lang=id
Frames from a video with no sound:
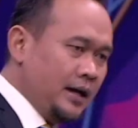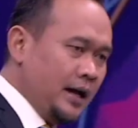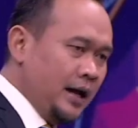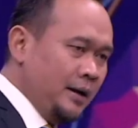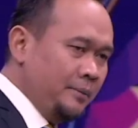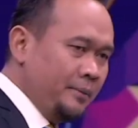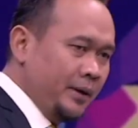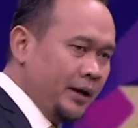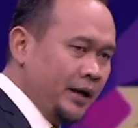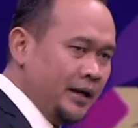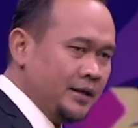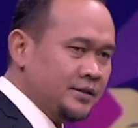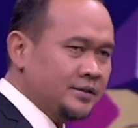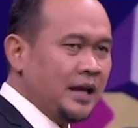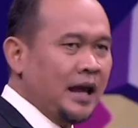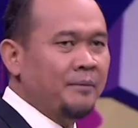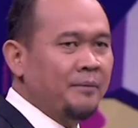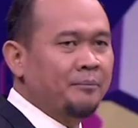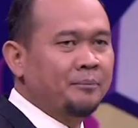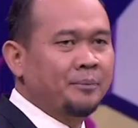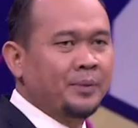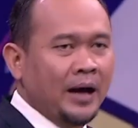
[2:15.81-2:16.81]
apa ya,
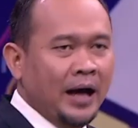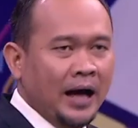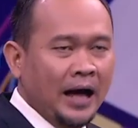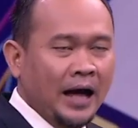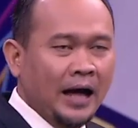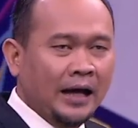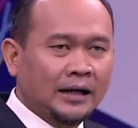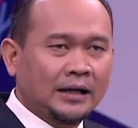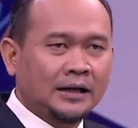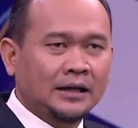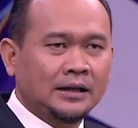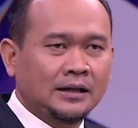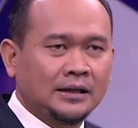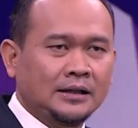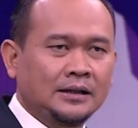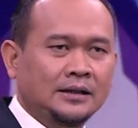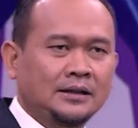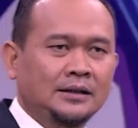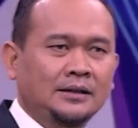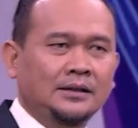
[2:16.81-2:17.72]
sabar,